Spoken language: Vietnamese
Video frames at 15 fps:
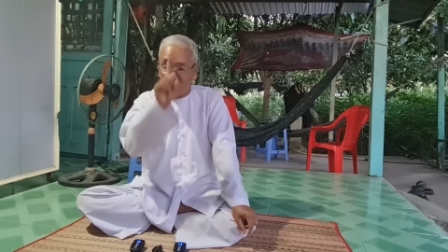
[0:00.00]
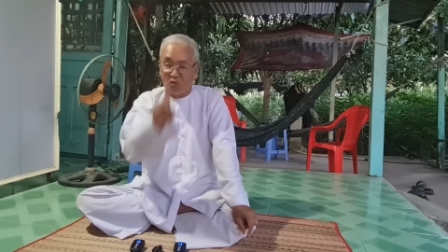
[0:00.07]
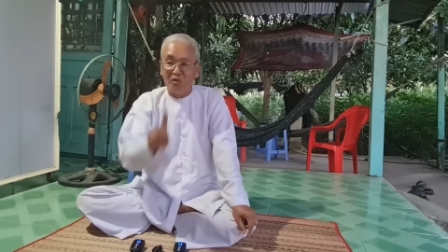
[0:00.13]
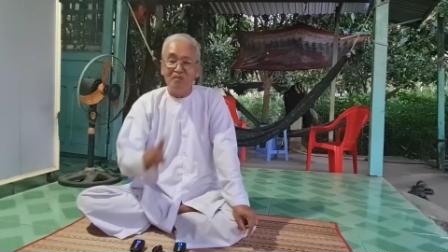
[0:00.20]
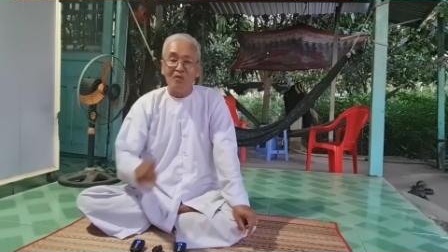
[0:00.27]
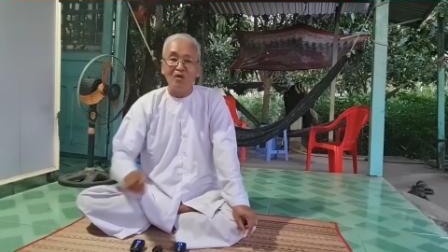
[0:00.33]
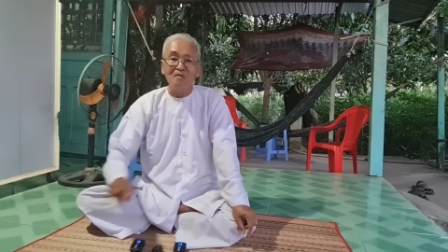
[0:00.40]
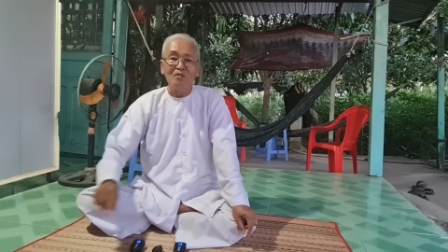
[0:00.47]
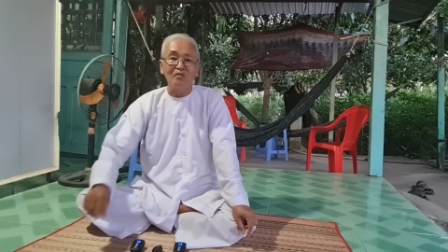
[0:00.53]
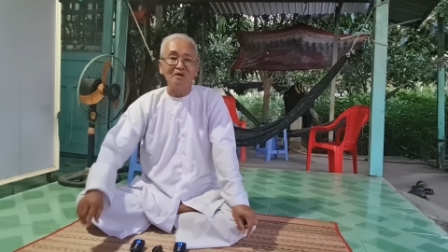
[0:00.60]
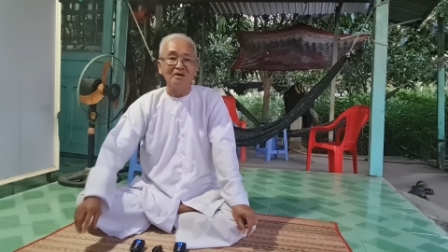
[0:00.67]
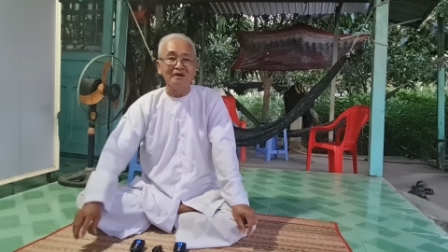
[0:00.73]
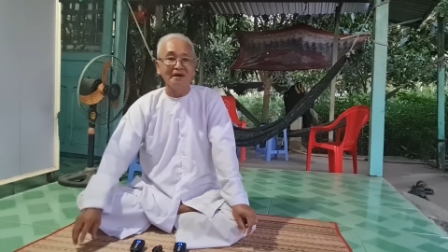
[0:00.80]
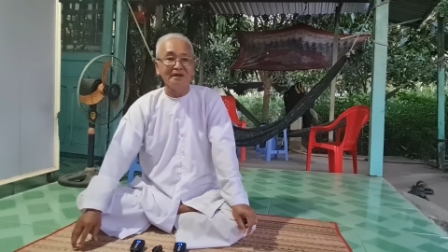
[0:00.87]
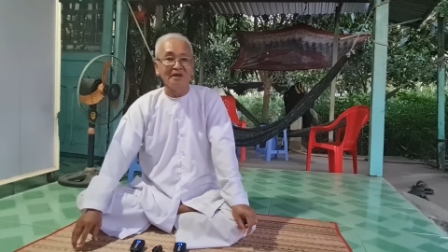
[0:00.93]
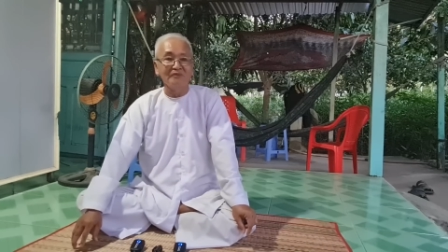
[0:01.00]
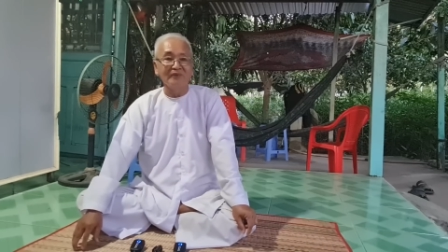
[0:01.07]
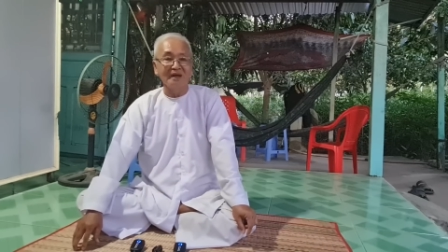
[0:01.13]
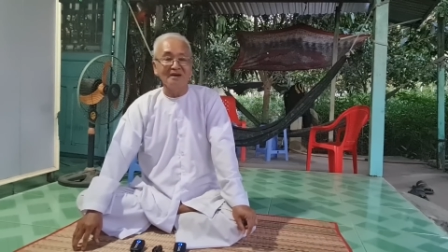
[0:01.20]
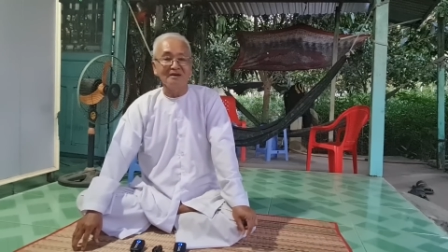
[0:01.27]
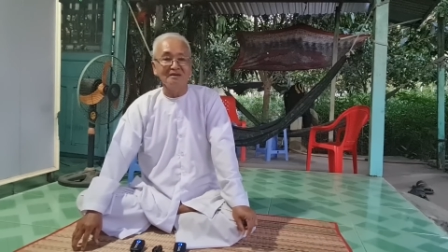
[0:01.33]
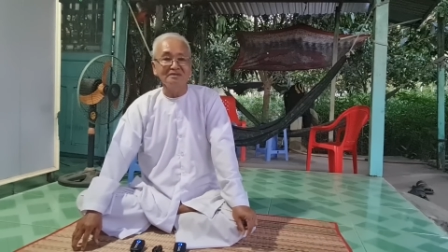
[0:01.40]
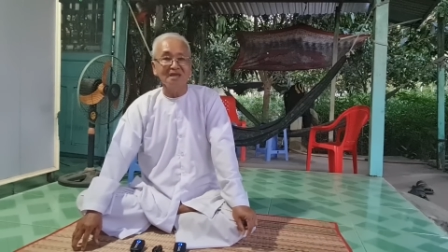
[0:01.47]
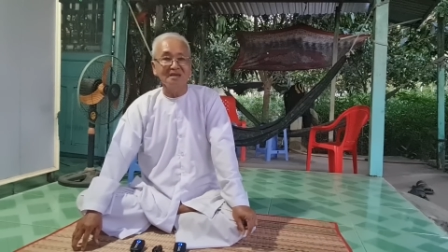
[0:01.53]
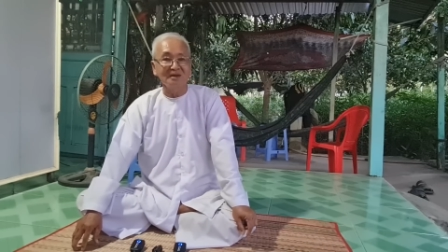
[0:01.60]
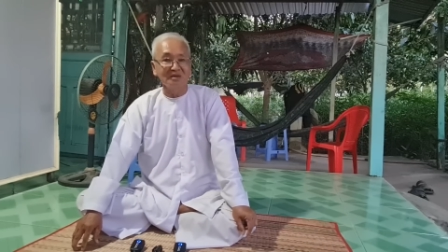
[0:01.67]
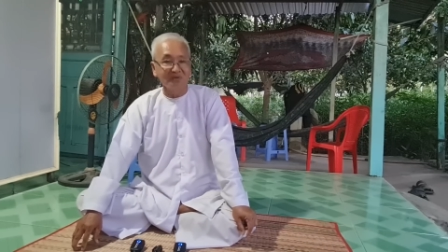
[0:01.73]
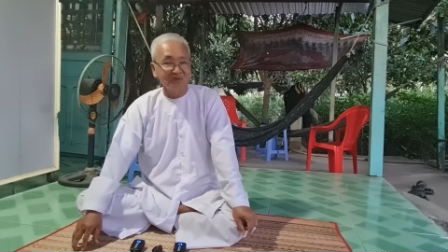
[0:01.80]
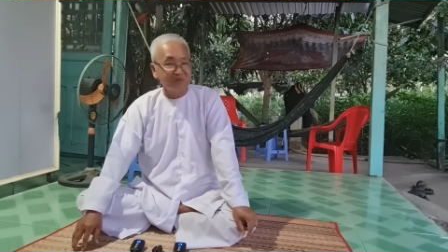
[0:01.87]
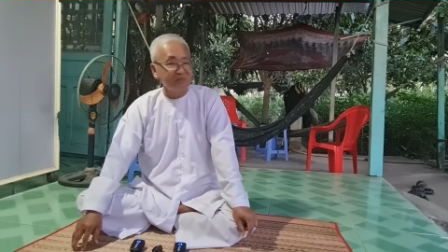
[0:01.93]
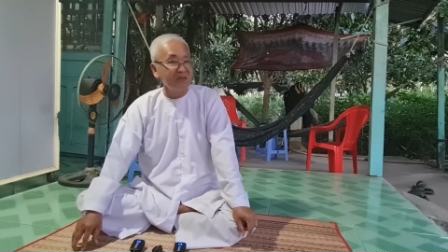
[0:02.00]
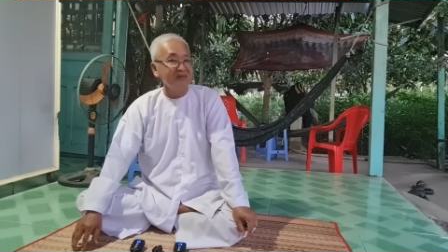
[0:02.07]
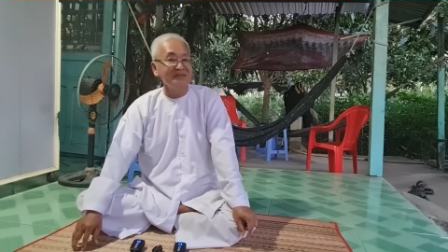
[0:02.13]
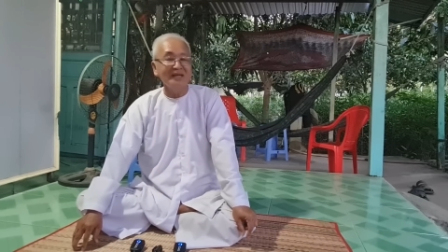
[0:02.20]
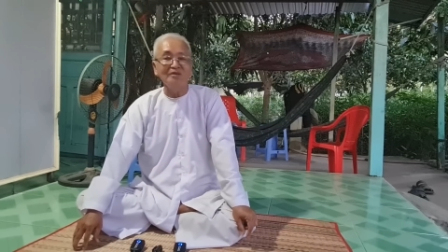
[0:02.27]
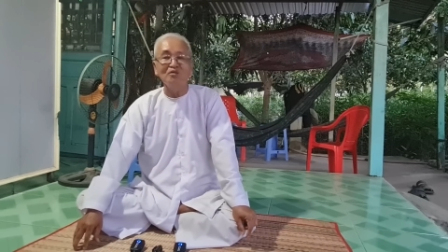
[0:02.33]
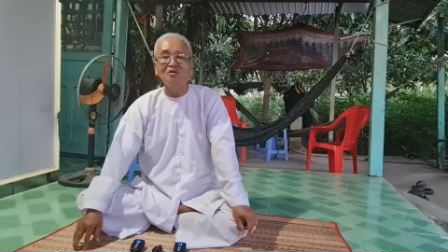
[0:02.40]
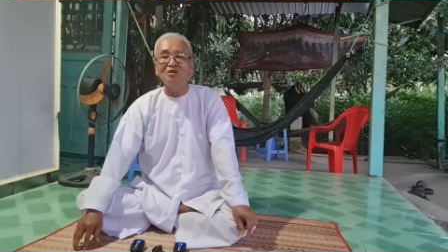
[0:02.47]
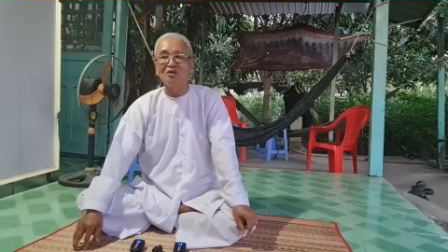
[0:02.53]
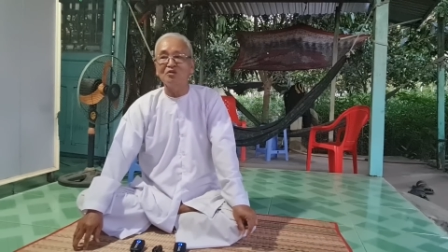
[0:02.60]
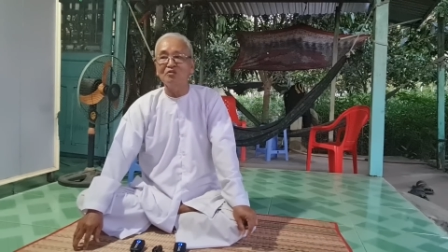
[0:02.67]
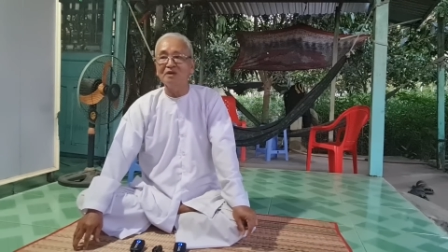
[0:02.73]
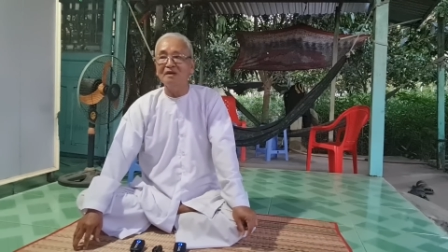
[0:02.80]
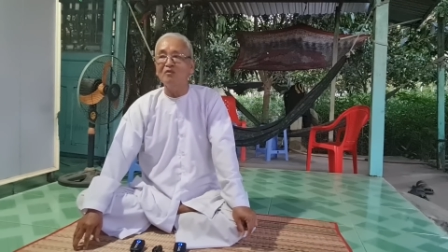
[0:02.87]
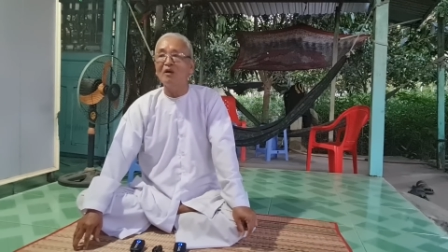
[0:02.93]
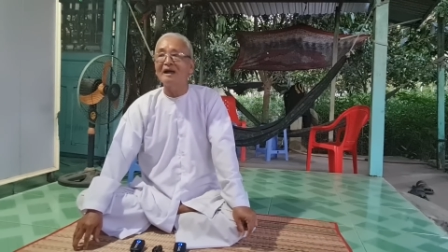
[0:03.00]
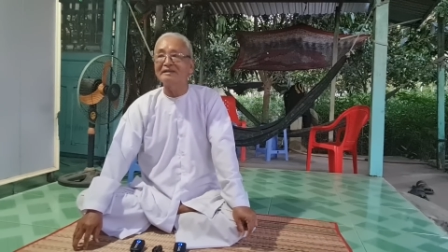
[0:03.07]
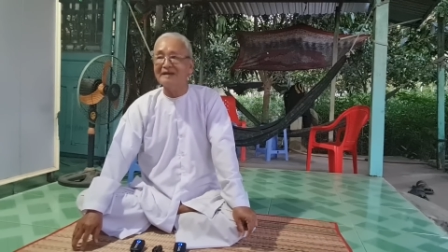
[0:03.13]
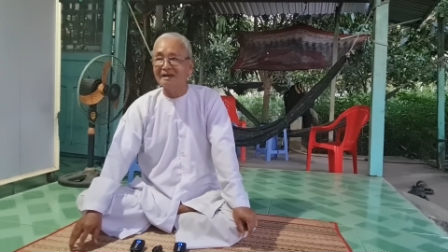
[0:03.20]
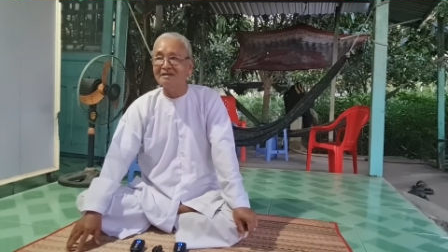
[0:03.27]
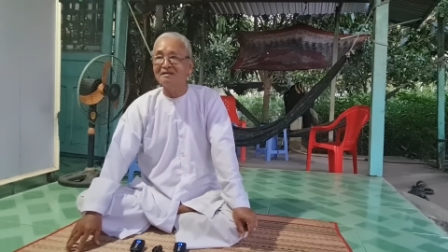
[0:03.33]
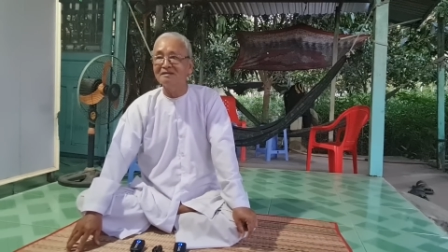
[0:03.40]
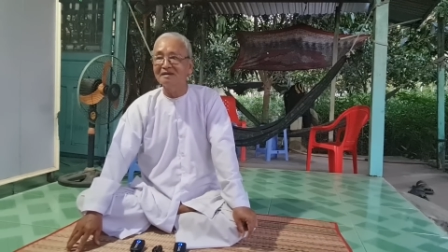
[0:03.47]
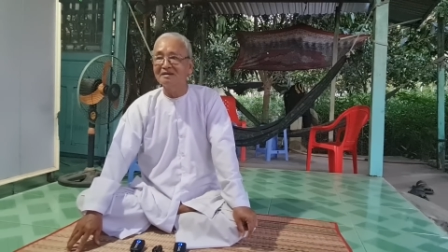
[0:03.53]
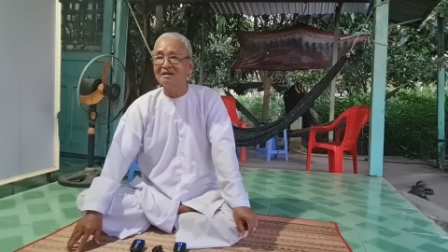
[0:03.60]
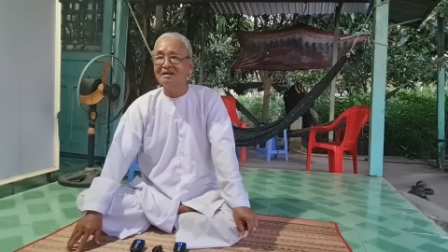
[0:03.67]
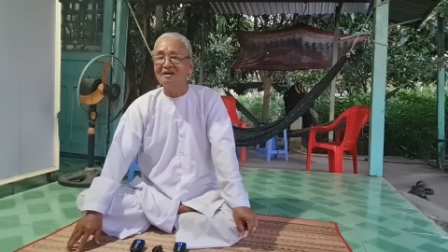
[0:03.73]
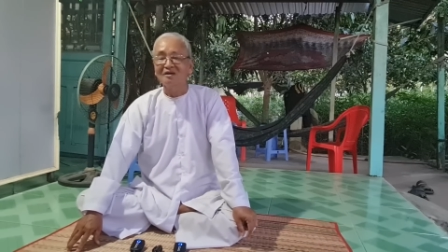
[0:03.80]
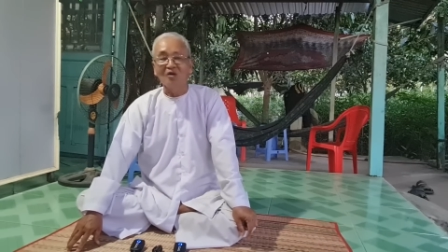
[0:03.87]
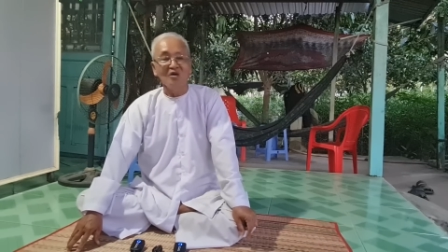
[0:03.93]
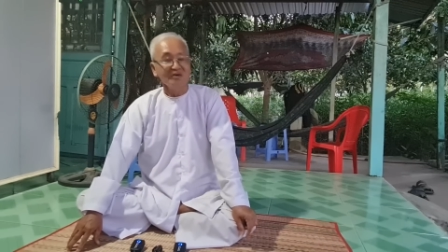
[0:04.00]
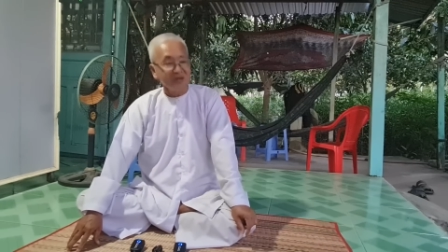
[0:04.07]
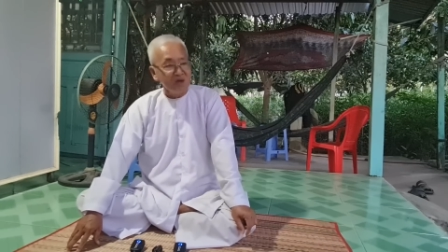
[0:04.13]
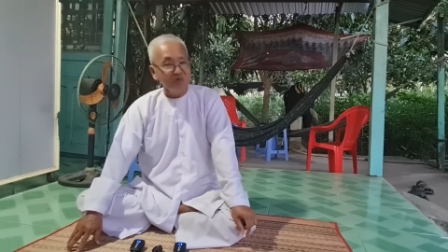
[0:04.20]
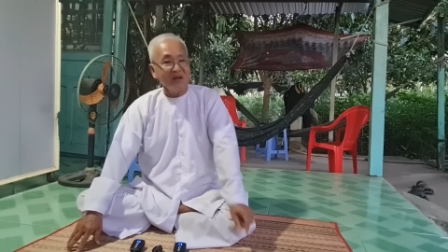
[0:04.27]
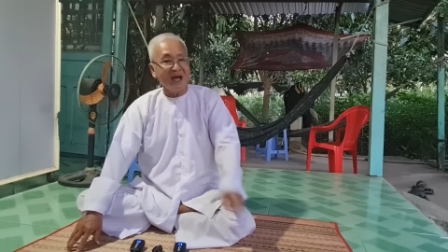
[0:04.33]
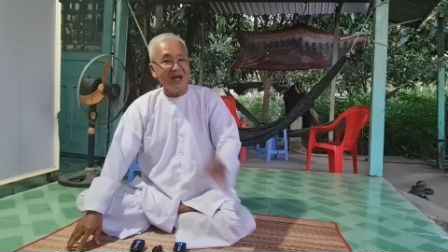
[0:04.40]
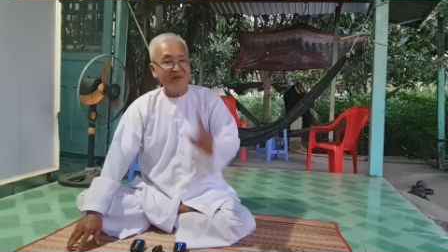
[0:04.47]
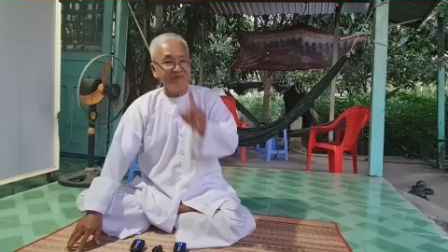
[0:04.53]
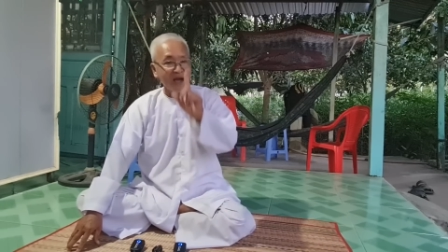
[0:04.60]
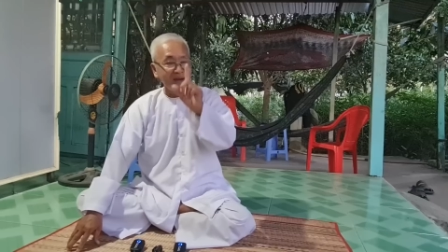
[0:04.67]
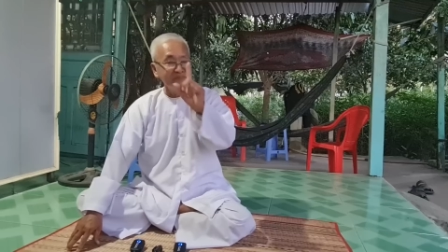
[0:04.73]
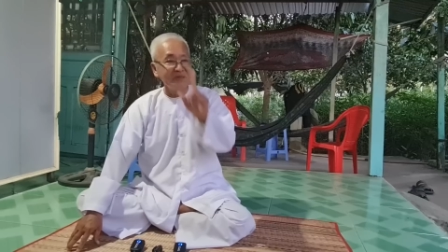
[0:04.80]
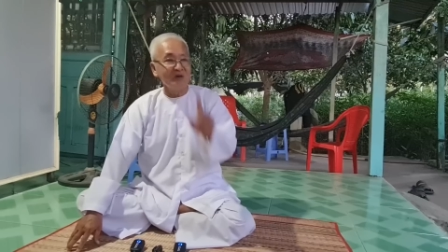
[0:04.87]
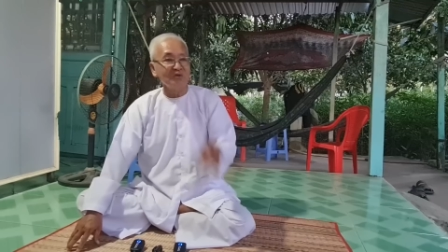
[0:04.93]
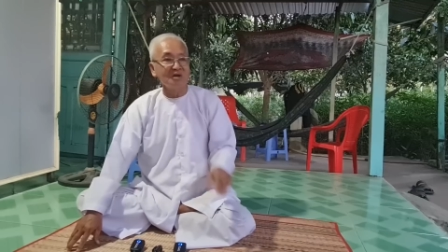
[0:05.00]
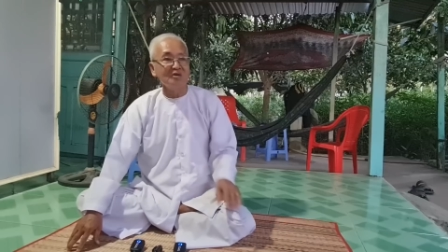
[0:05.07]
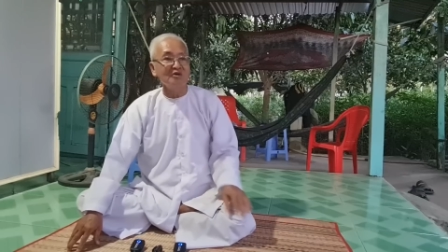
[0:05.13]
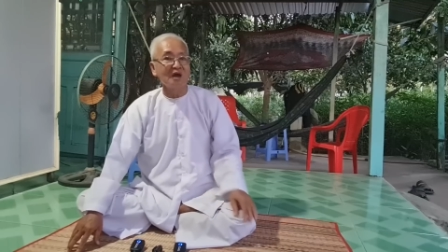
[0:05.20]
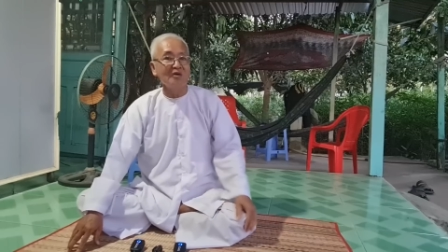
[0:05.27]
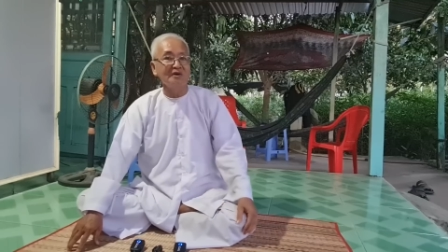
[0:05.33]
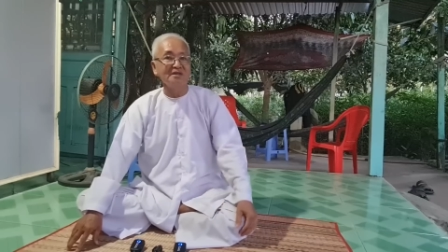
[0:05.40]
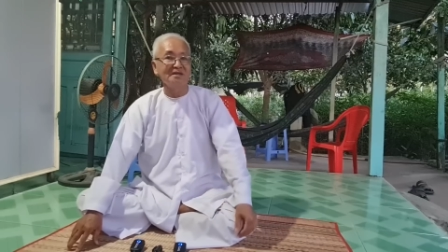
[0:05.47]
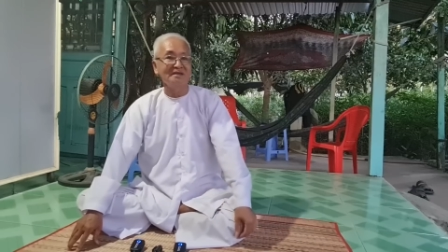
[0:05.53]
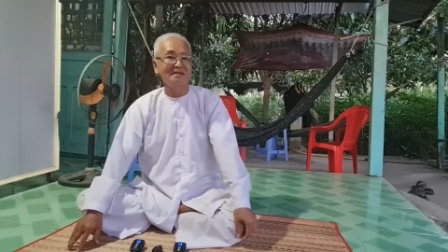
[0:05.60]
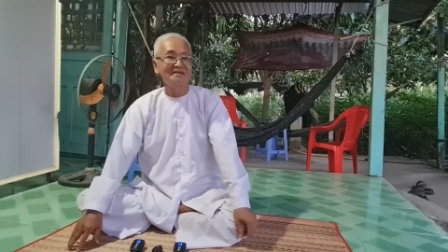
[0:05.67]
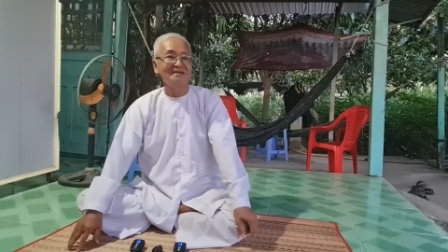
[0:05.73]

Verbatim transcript: của mỗi một người đều phải hưởng thì nên tránh uống rượu để hoàn thành được còn nếu đã phạm vào rượu rồi